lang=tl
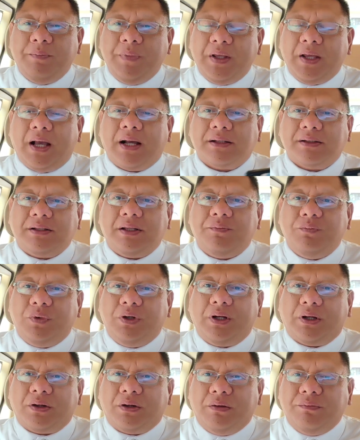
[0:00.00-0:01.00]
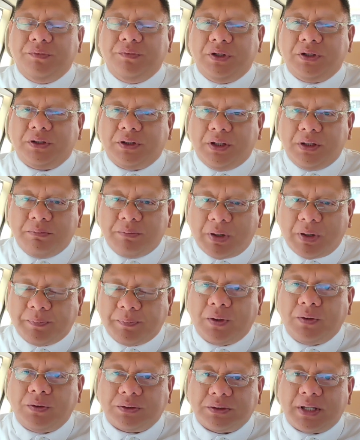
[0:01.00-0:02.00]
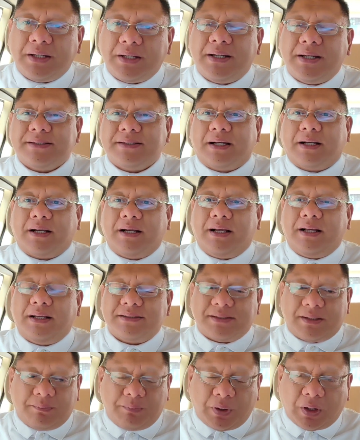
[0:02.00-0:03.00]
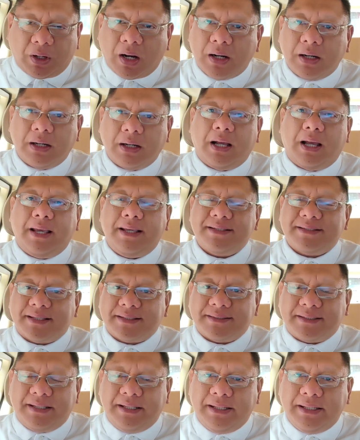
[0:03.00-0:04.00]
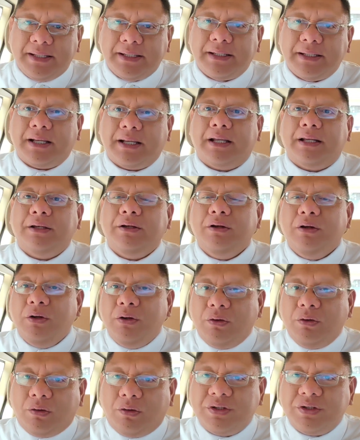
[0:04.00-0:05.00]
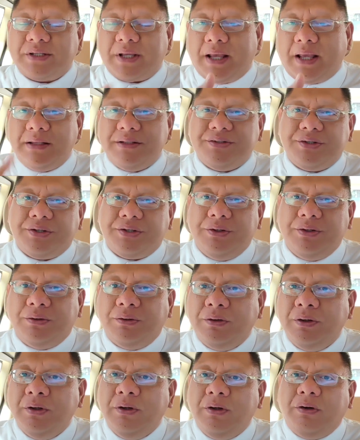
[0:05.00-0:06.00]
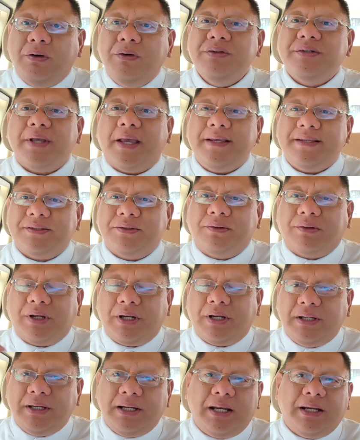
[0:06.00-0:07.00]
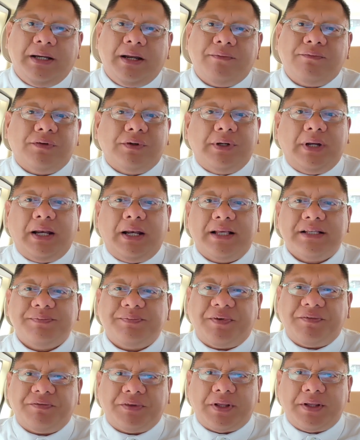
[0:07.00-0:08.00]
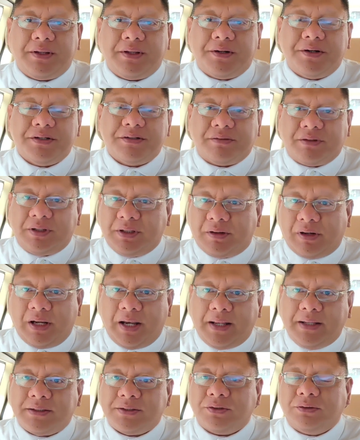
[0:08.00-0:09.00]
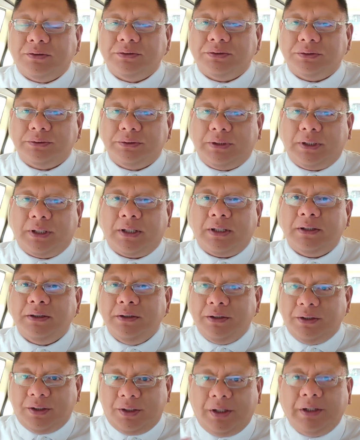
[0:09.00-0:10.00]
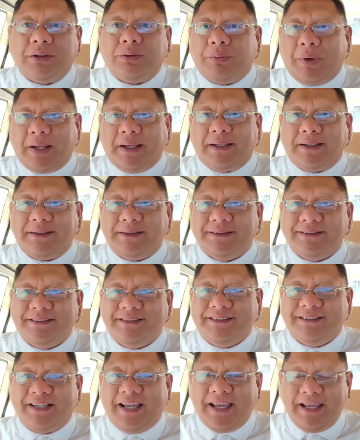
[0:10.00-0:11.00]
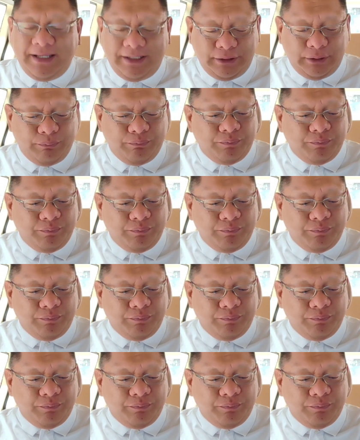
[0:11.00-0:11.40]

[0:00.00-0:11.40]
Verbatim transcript: be active with the community, magpangutan na sa ka sa barangay, sa silingan or sa LGU unsa history nila dia for the last 50 years in relation to the earthquake. Okay?